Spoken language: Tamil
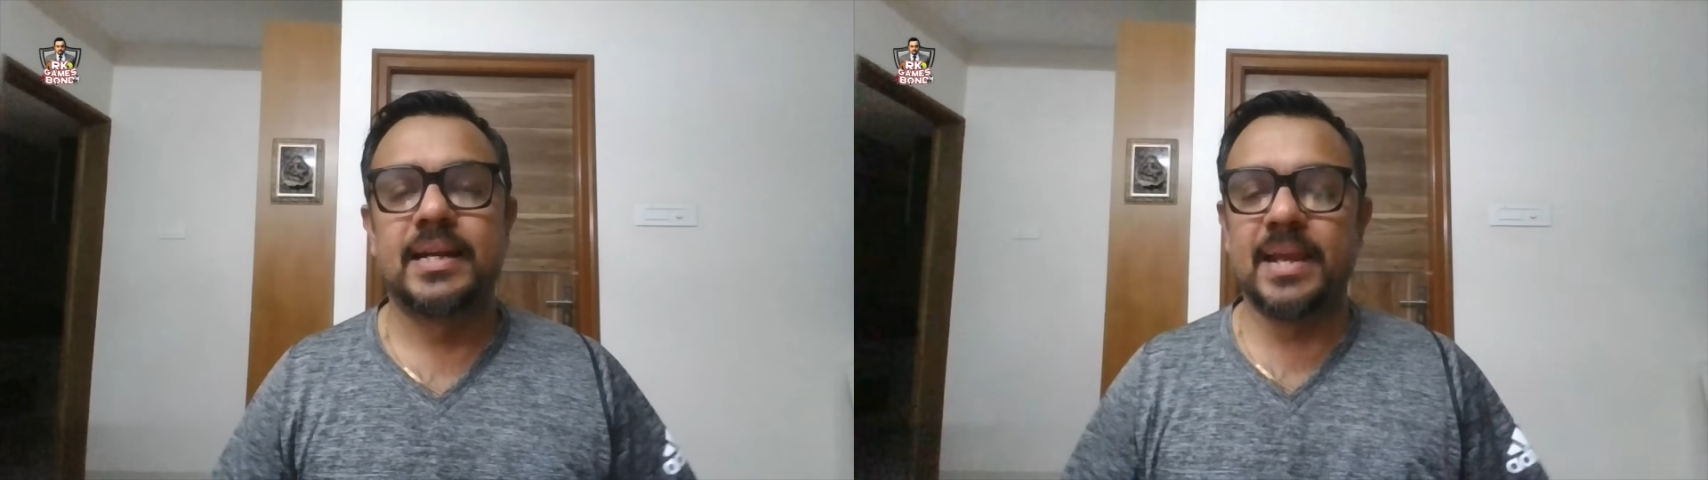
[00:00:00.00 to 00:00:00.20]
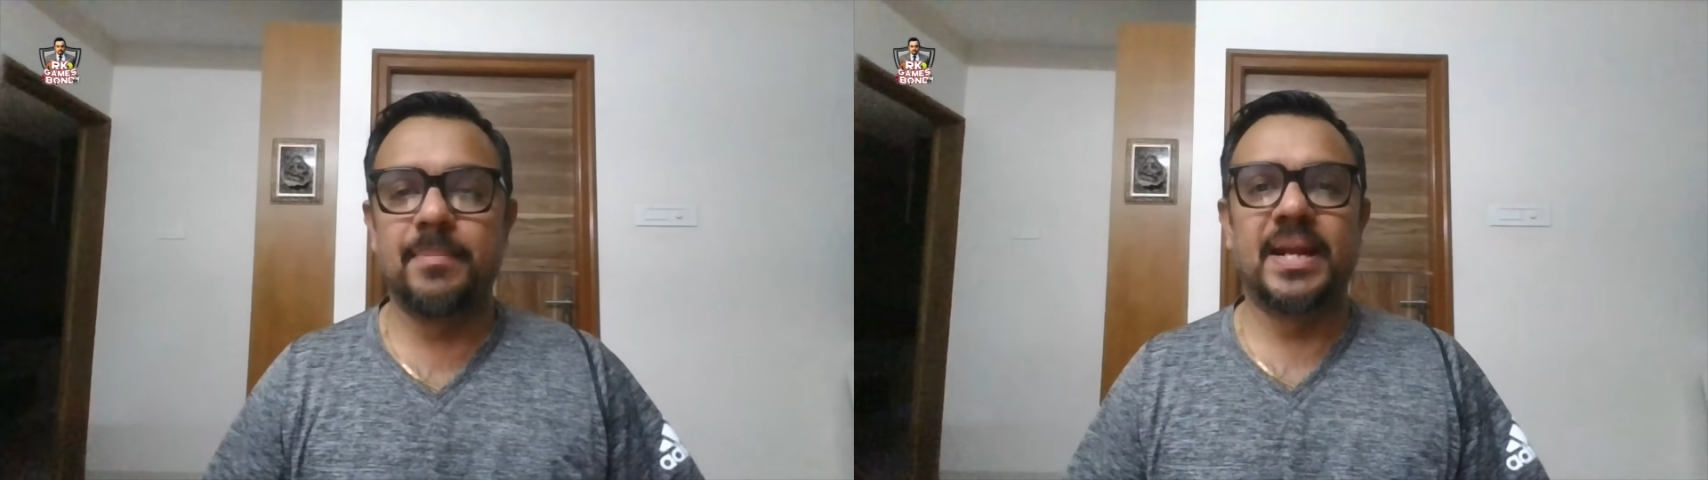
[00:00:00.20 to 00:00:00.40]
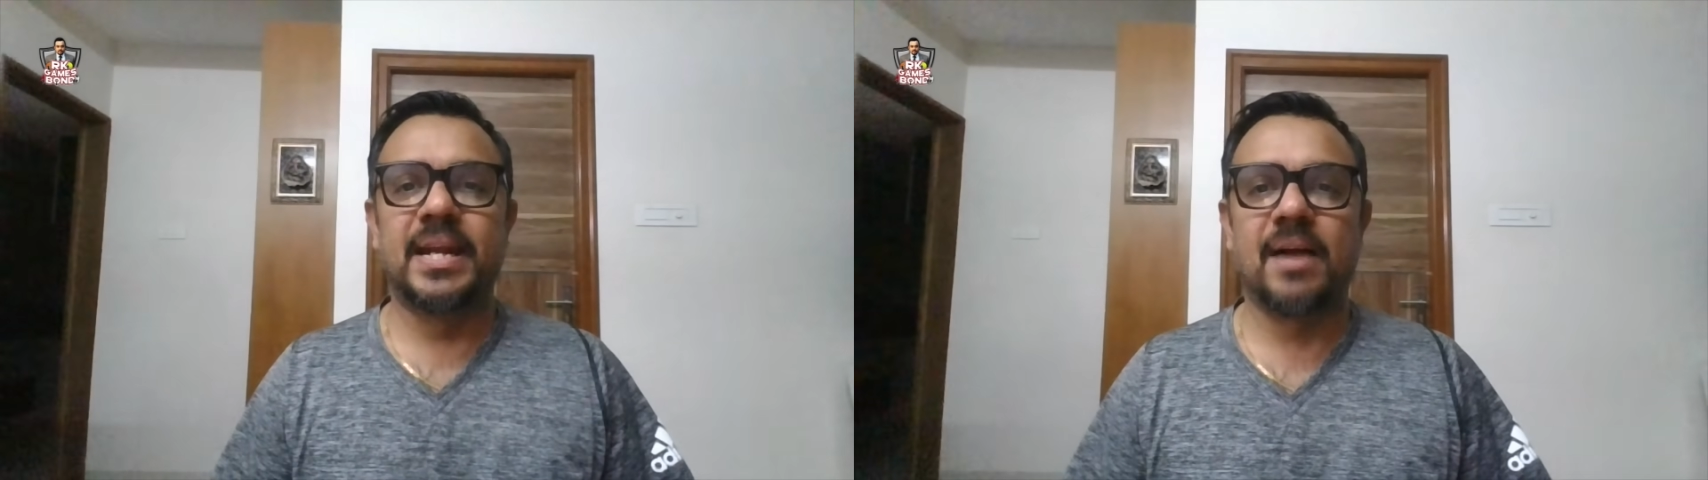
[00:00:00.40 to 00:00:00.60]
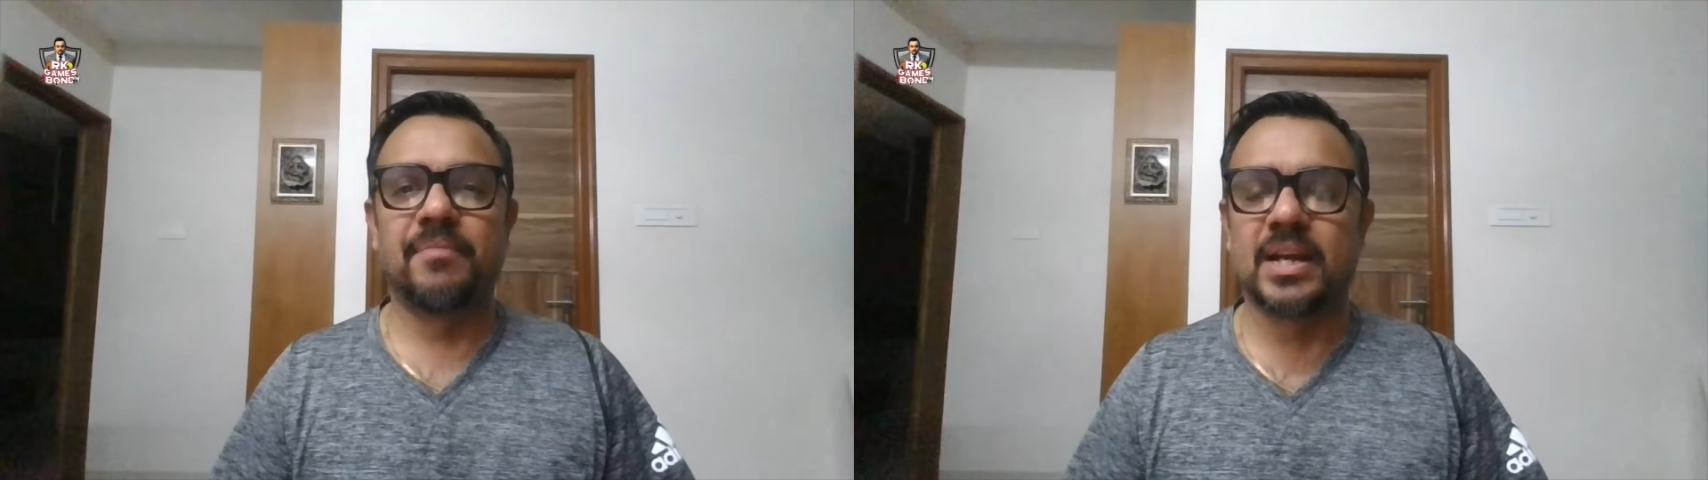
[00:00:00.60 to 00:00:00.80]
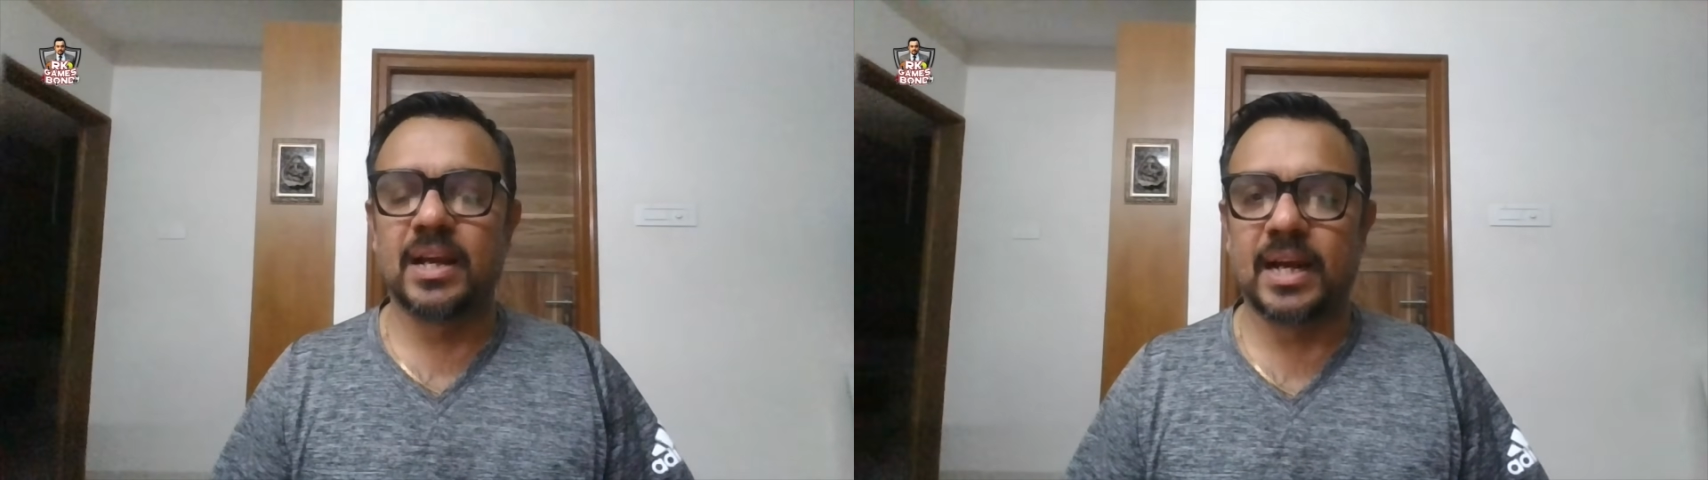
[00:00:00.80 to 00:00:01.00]
டீம்
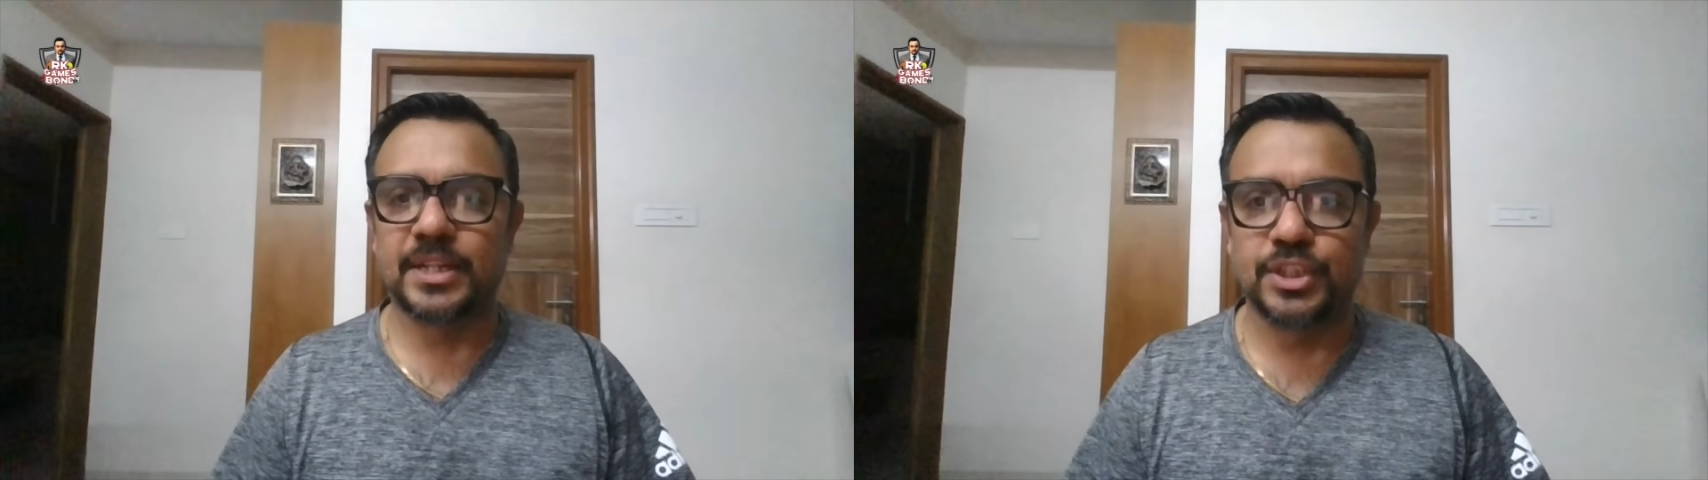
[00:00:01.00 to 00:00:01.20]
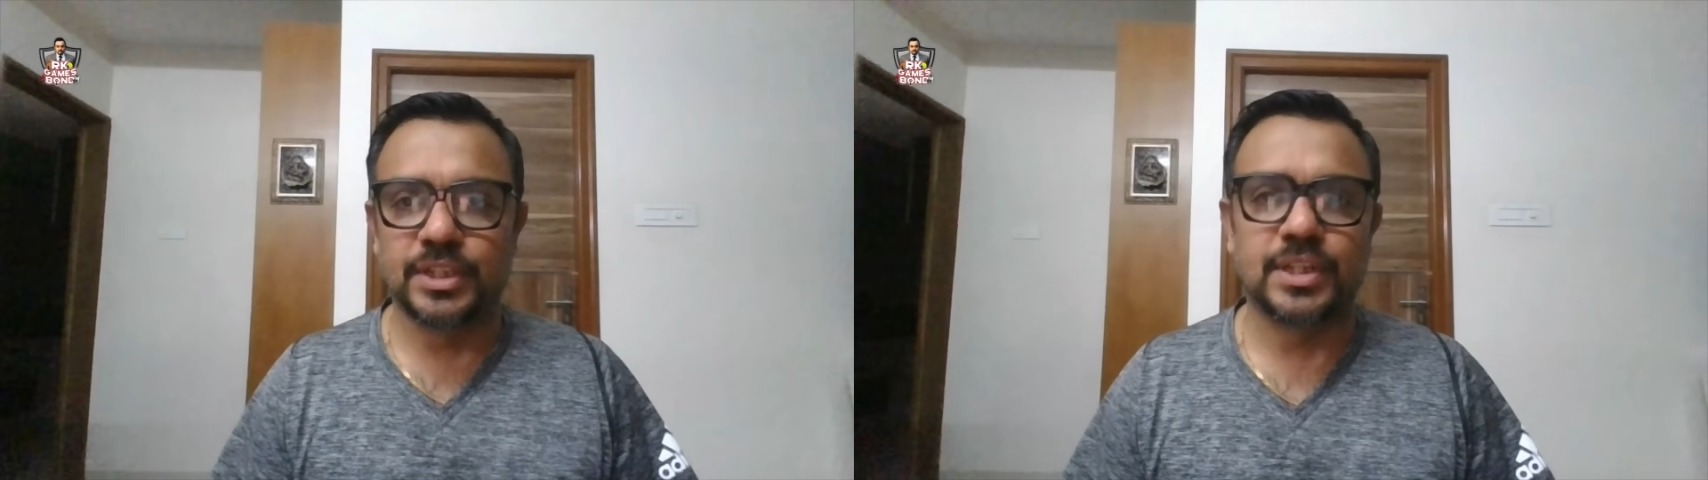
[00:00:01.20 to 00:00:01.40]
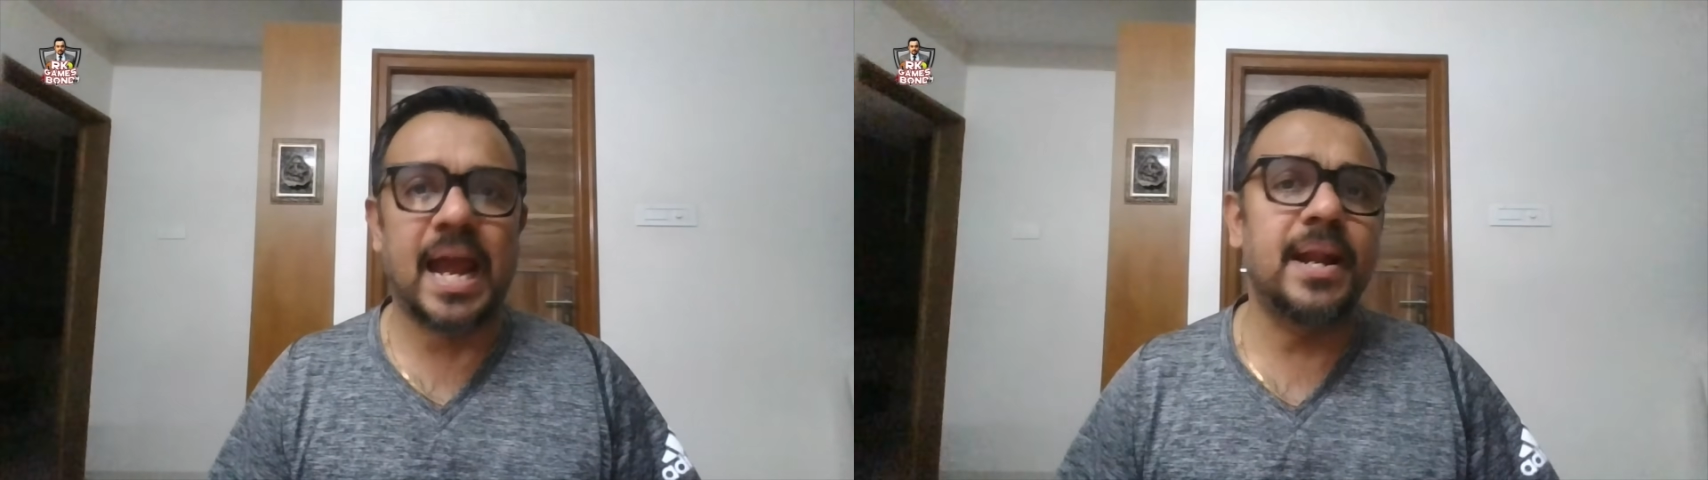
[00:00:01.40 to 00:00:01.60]
இந்தியாவுக்கு கிடைச்சது